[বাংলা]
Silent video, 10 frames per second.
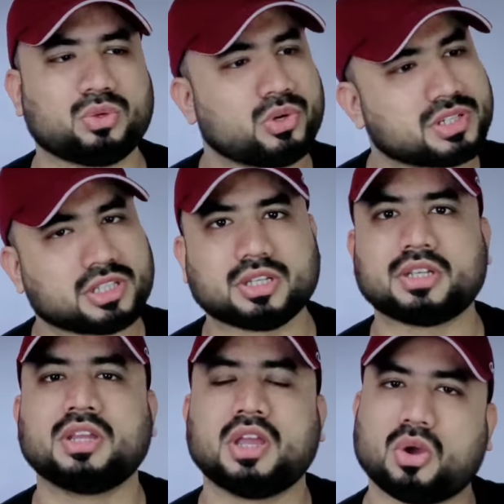খেলতো ওড়িশাতে
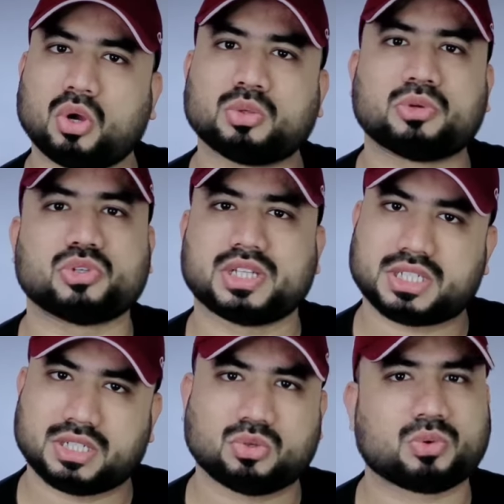গত বছর
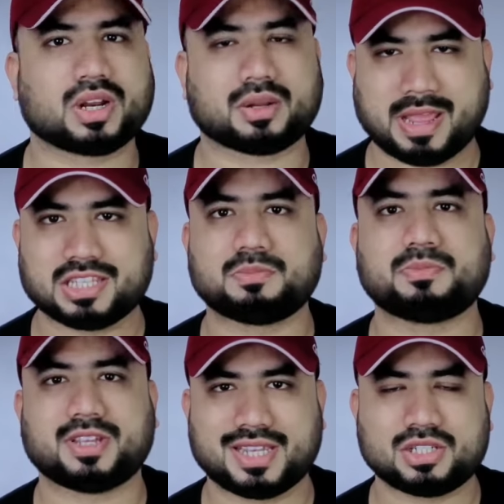এসে টুকটাক ম্যাচ
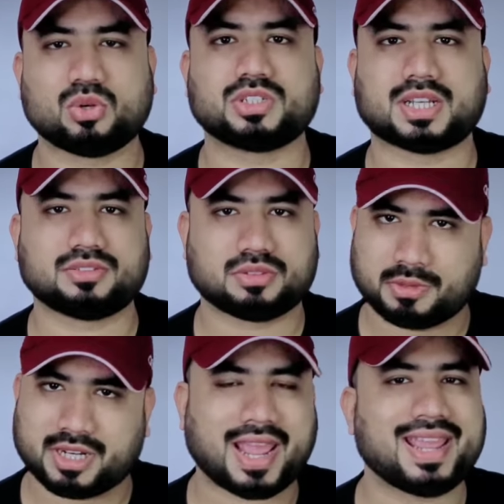পেয়েছিল চান্স
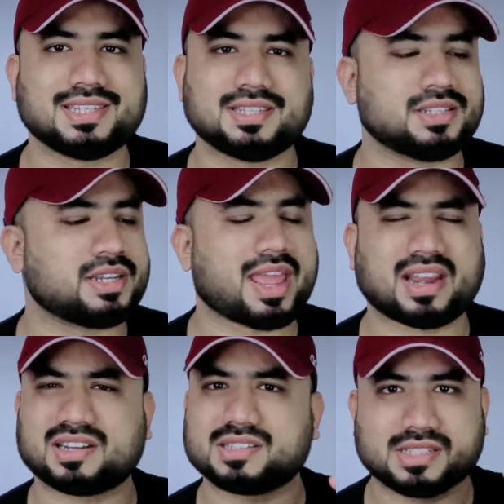বাট এই সিজনে
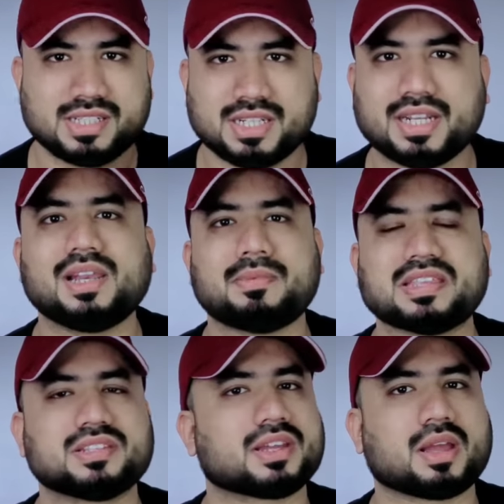একটা সিঙ্গেল
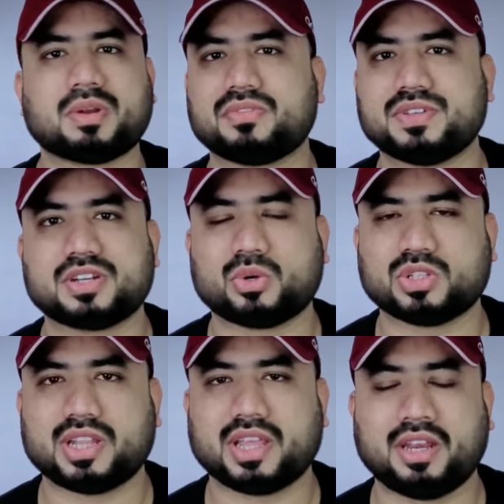ম্যাচে তাকে আমরা ফিচার্ড
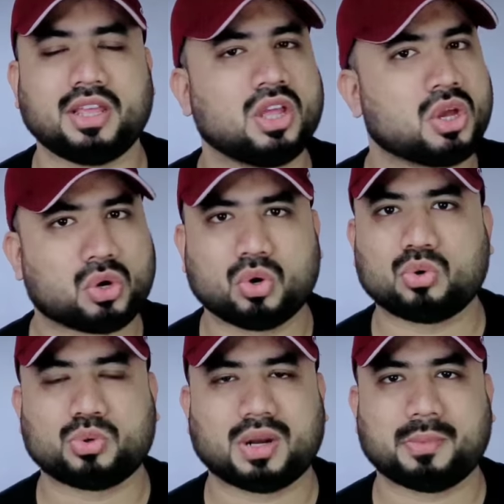হতে দেখিনি কোনো
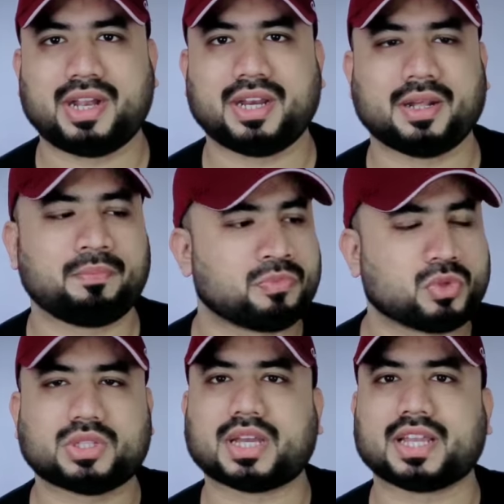টুর্নামেন্টেই না
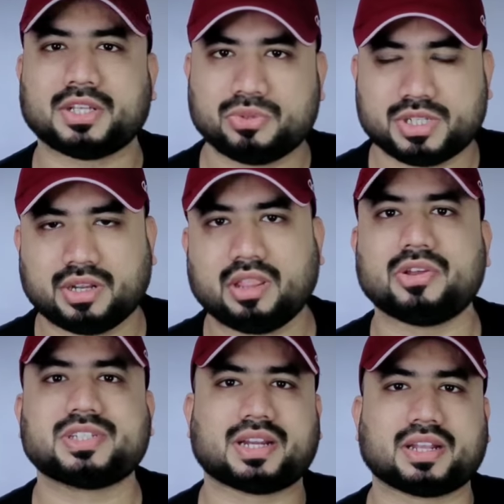তো তাকে কিন্তু ছেড়ে
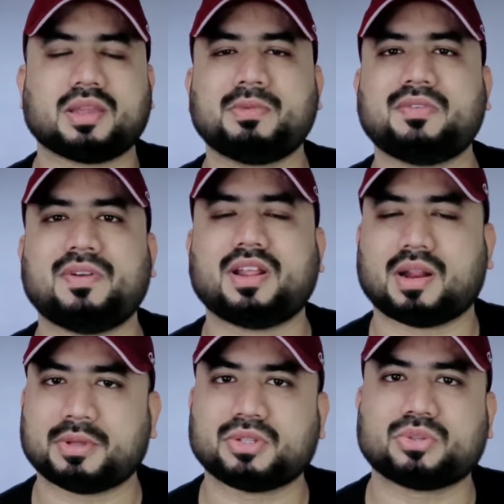দেওয়া হয়েছে অ্যাটাকিং মিডফিল্ডার
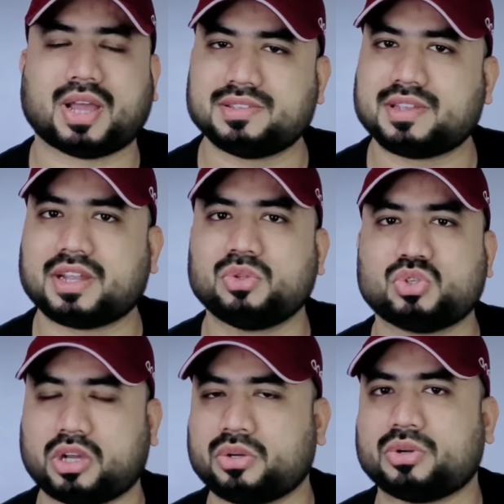আপাতত আইজাক কিন্তু
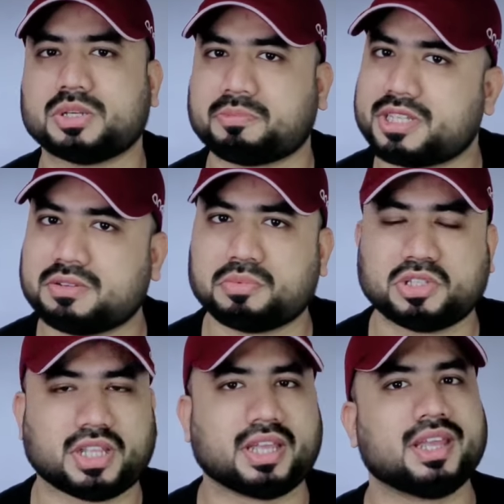জয়েন করছে পাঞ্জাব
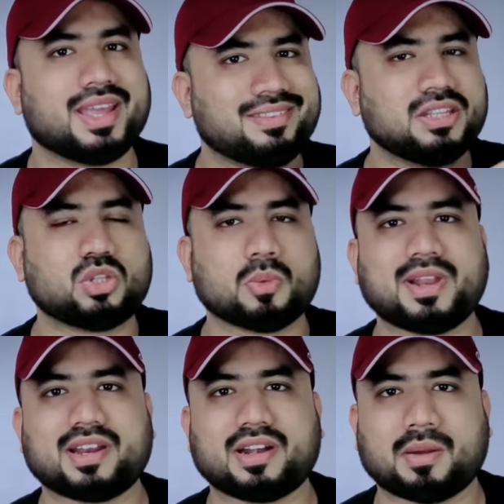সিতে দ্বিতীয়
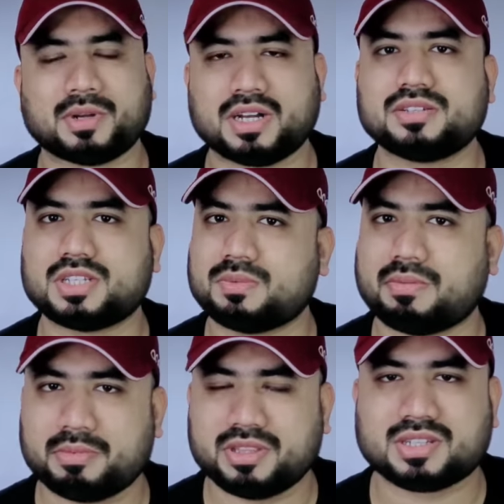প্লেয়ারের নামটা
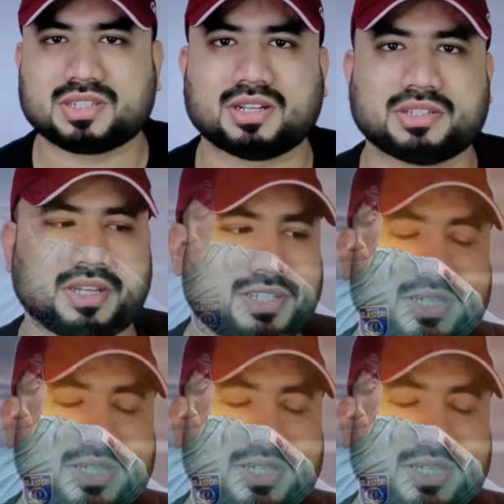নিশ্চিতভাবে বিদ্যাসাগর সিং